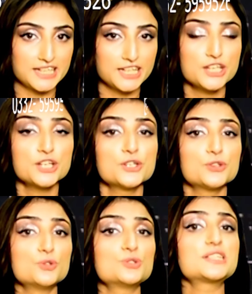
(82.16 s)
से
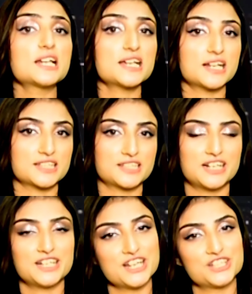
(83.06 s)
दूसरा
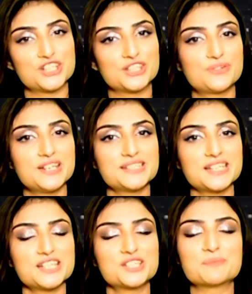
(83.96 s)
रास्ता डीएचए थ्री
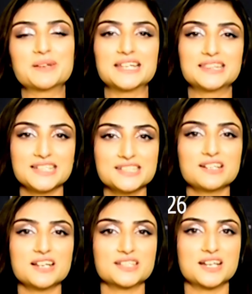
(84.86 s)
से जबकि
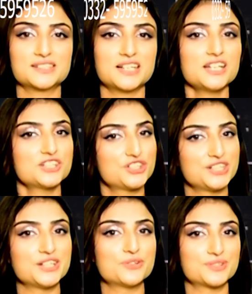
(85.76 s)
तीसरा रास्ता
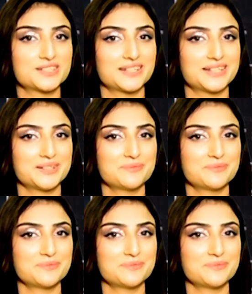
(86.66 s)
जीटी रोड से है